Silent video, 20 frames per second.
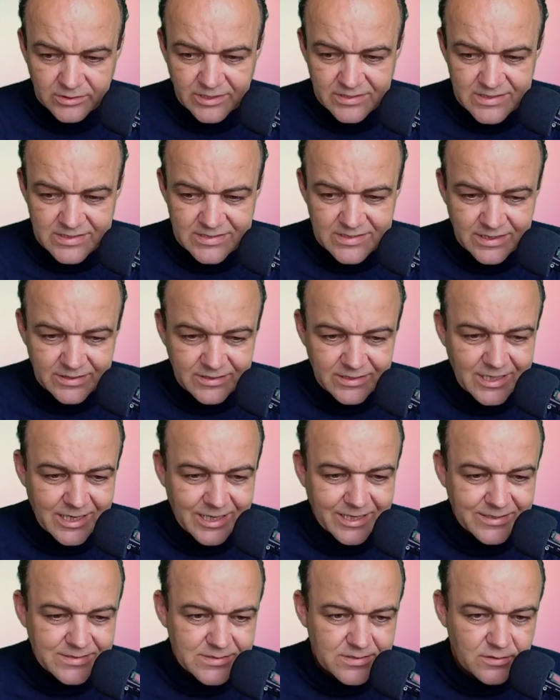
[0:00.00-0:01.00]
Das ist an den
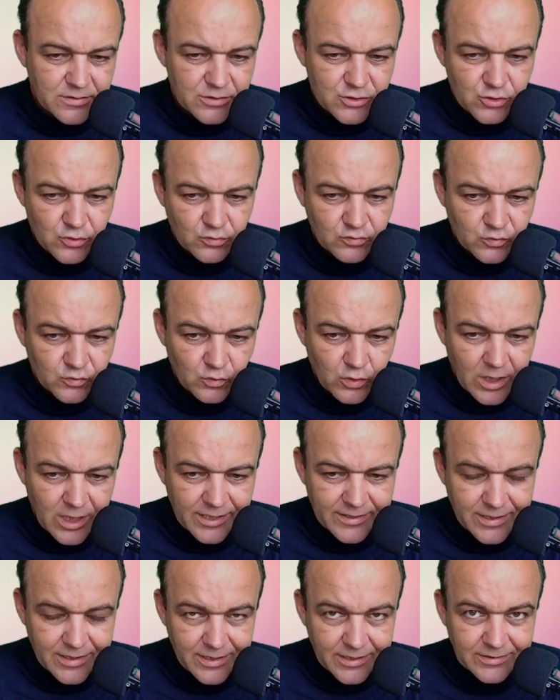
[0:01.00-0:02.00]
einzelnen
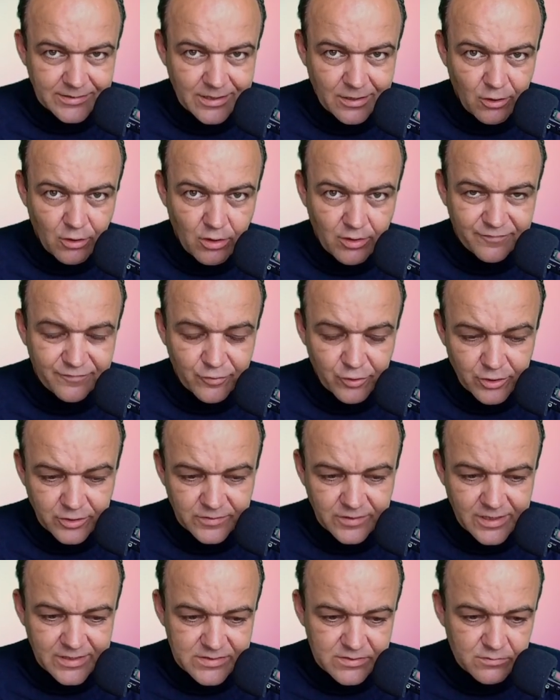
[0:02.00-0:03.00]
Struktureinheiten auch
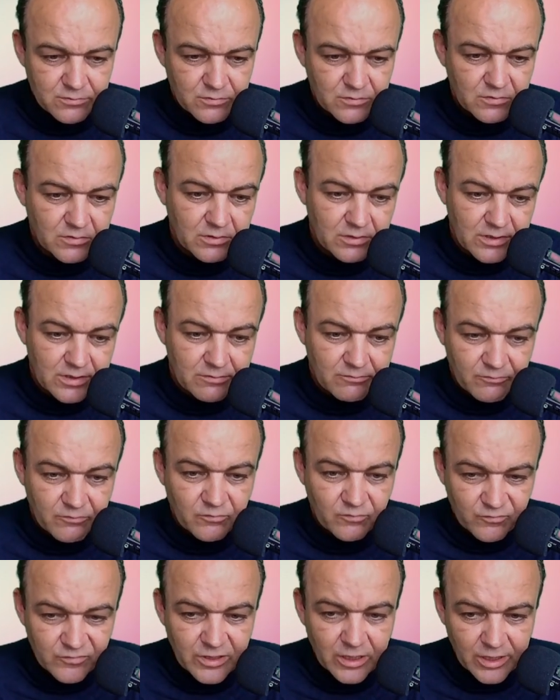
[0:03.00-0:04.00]
erfolgt. Also
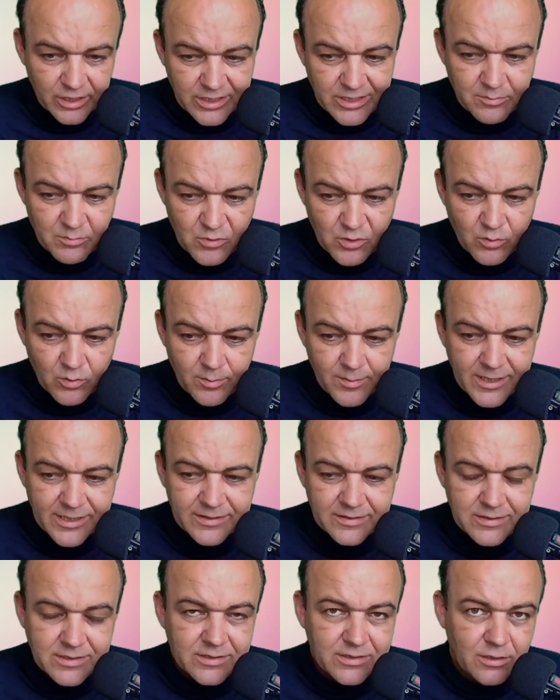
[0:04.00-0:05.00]
wir erheben im
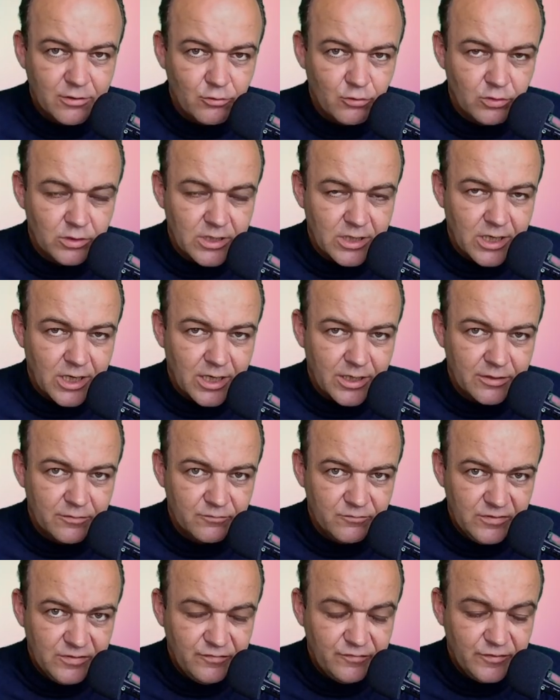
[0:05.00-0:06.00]
Moment genau
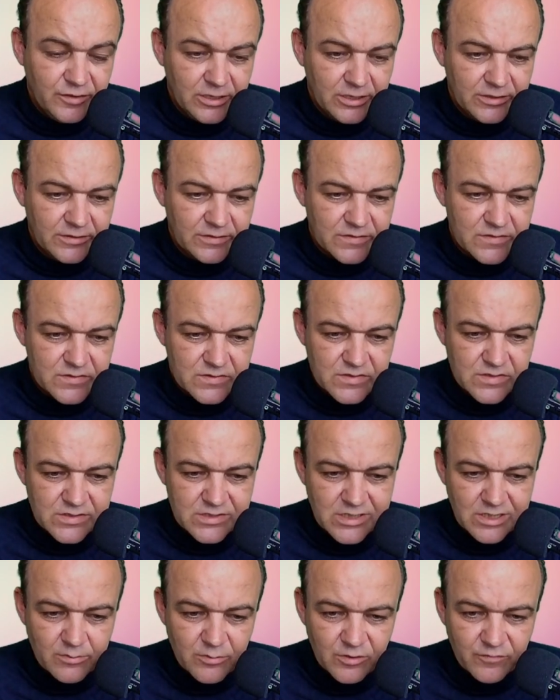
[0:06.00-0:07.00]
gerade, wie viele dieser
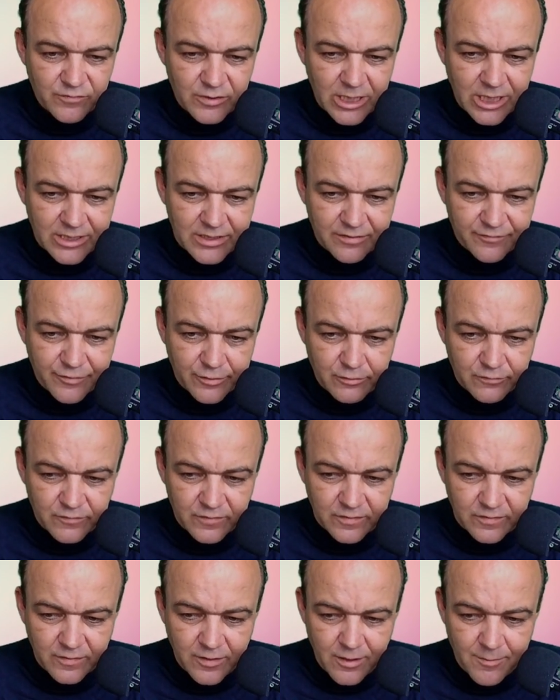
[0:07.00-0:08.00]
Systeme wir an der
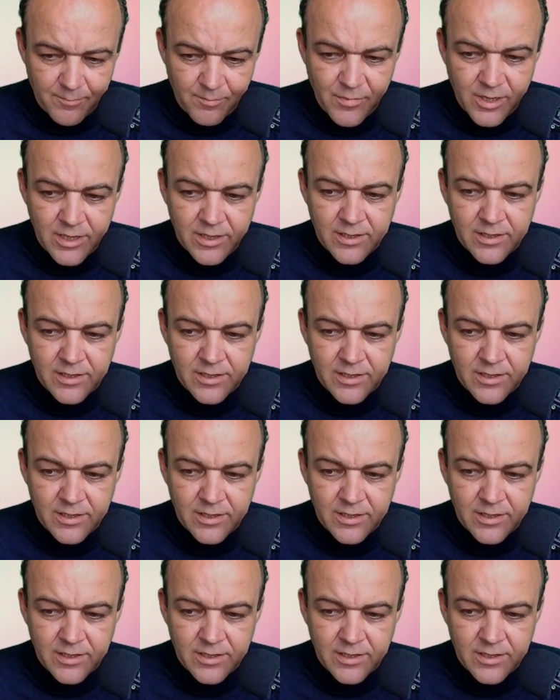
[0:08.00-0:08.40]
Fakultät haben.